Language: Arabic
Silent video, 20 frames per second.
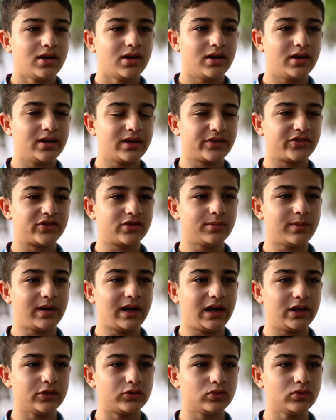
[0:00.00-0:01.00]
هي
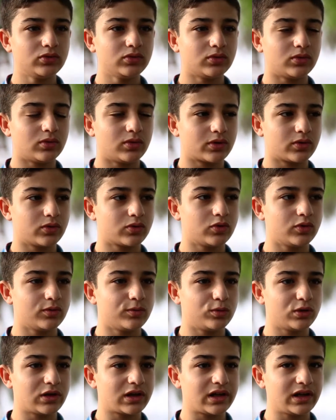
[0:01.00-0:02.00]
السباحة
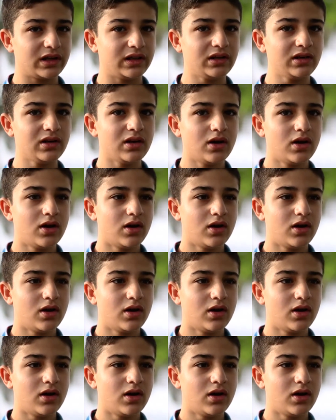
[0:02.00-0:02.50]
وركوب الخيل